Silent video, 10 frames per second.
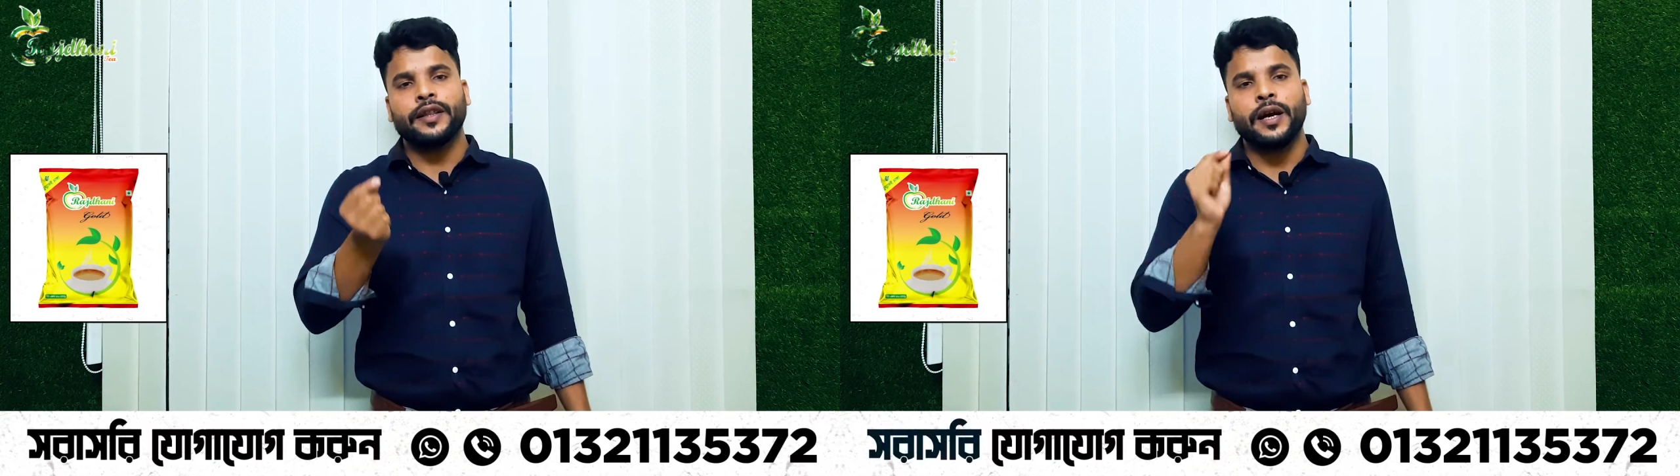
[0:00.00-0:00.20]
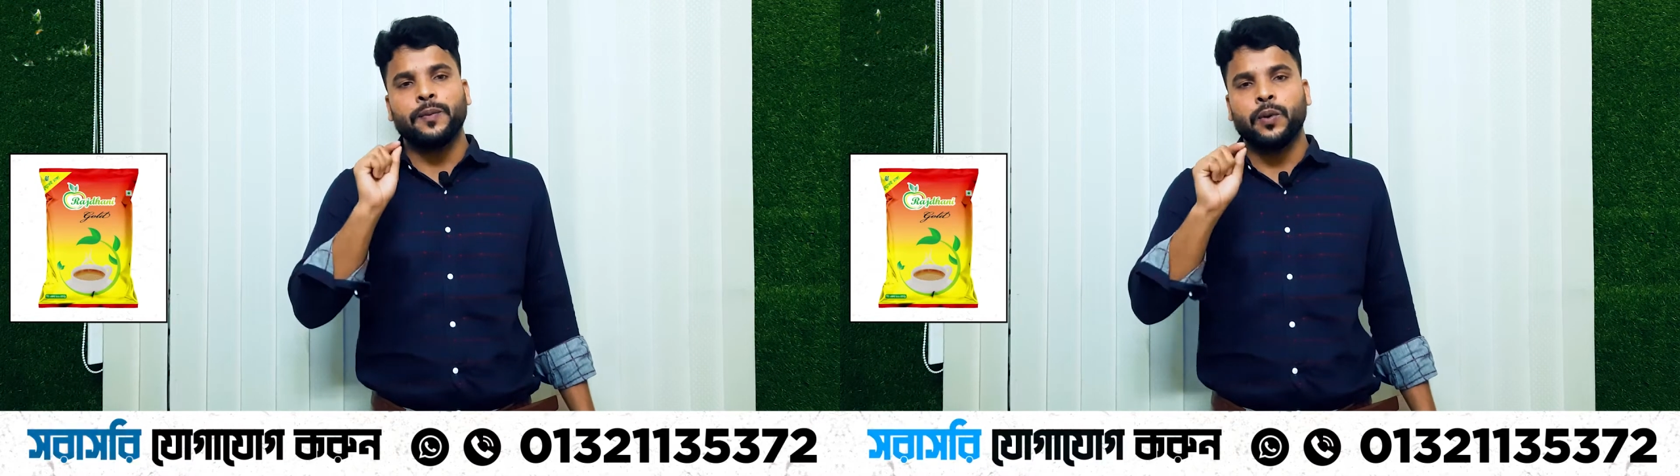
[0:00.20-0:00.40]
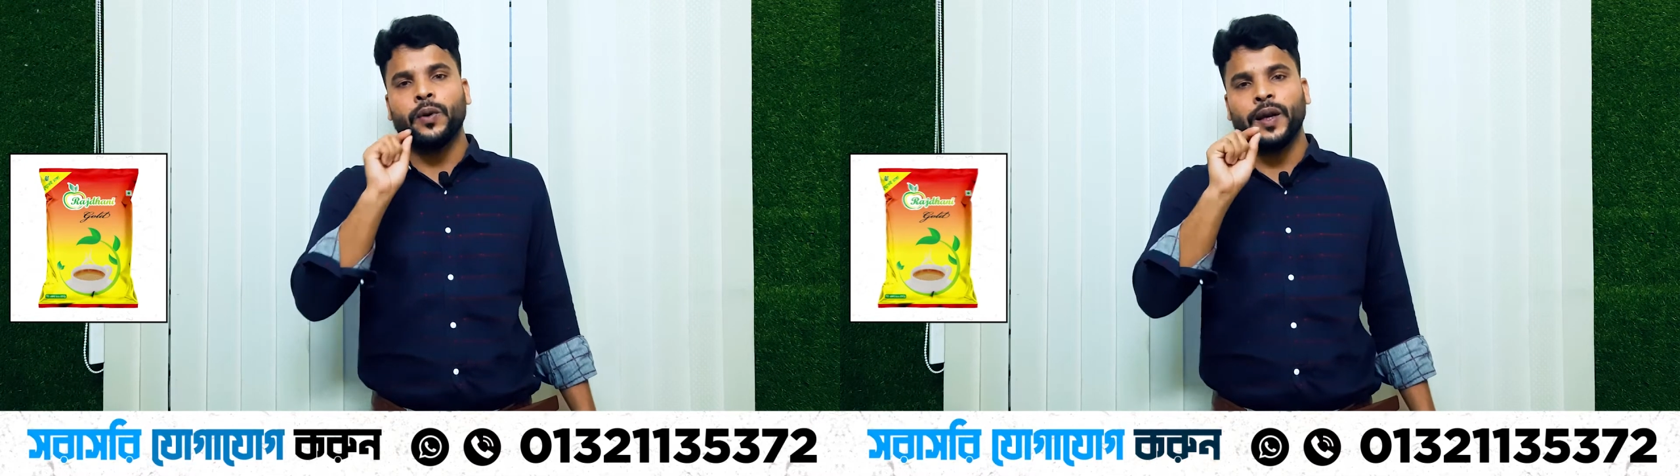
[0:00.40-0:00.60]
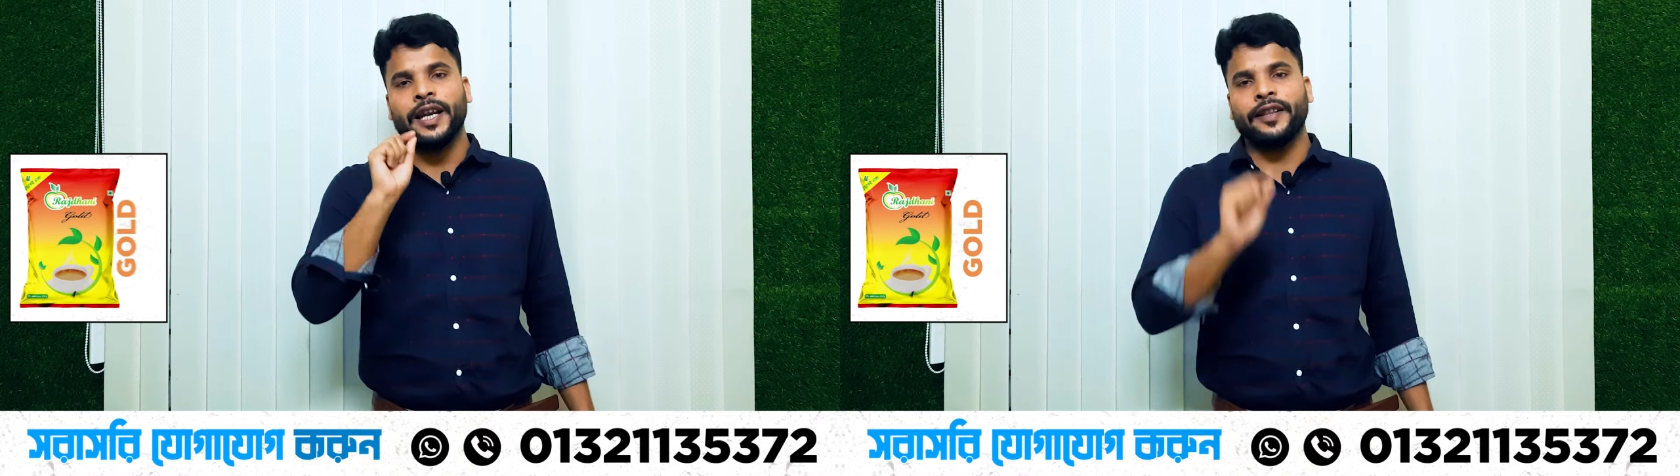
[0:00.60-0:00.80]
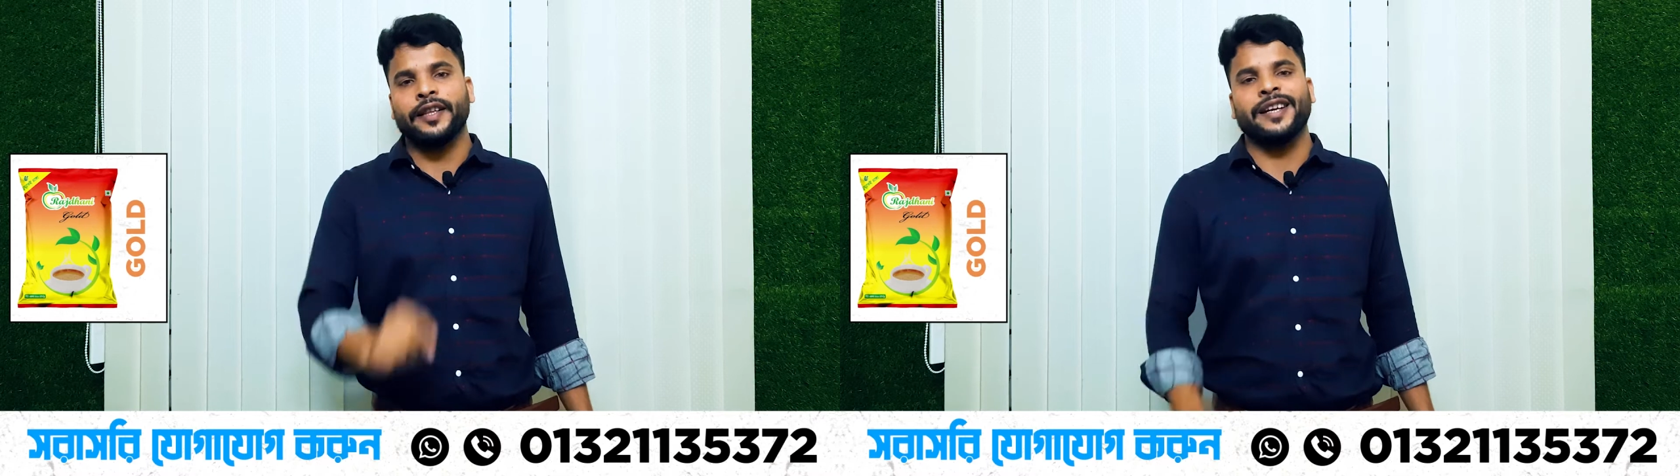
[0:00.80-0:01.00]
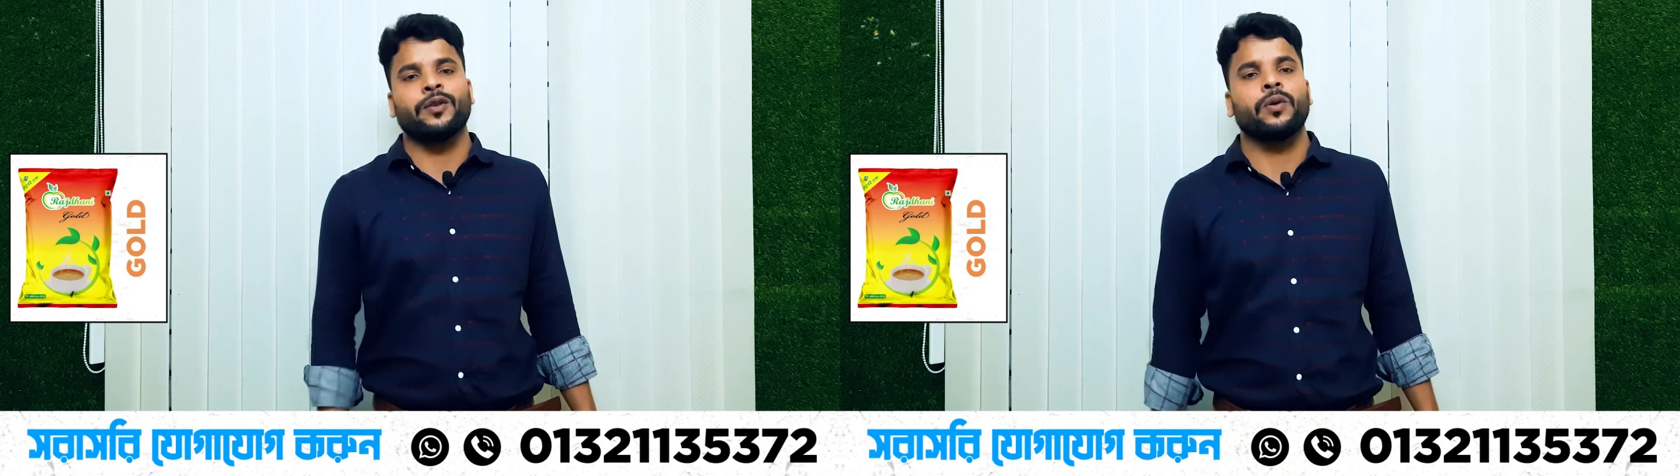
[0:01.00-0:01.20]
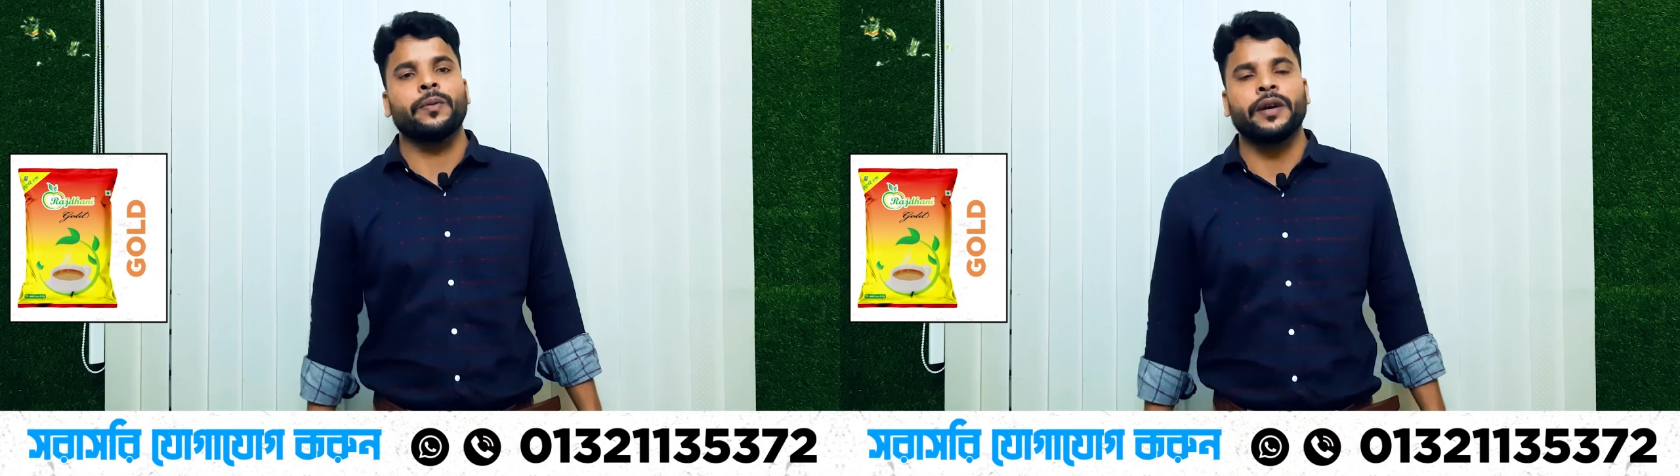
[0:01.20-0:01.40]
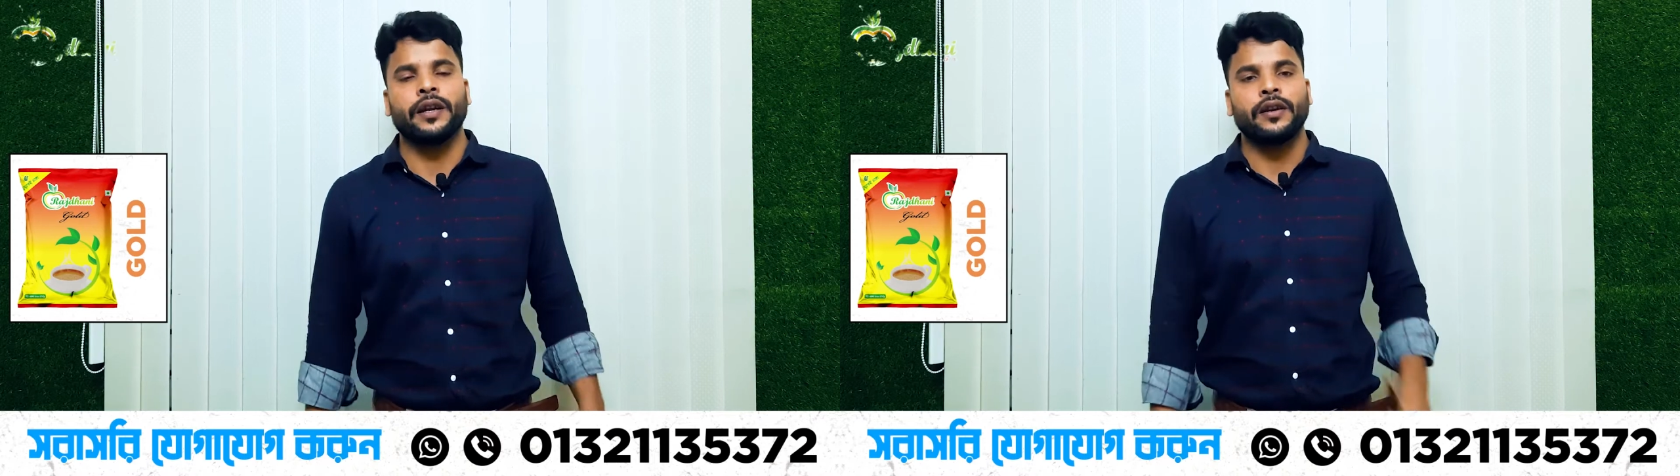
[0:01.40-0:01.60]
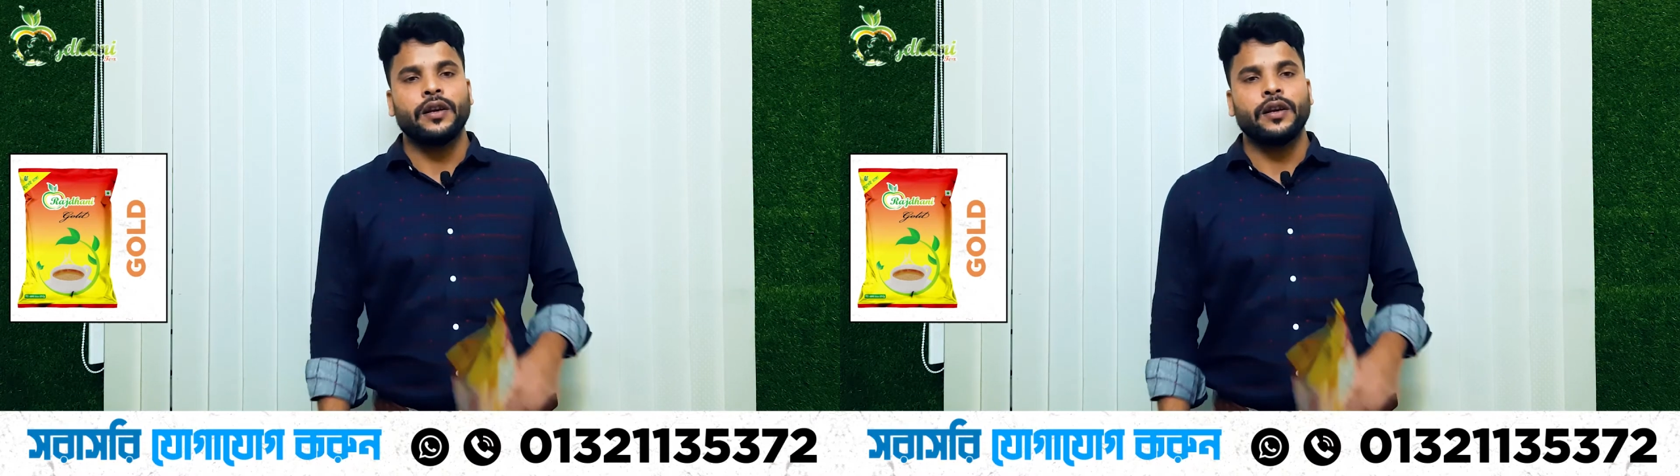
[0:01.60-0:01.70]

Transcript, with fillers: তারপরে লেনদেন করবেন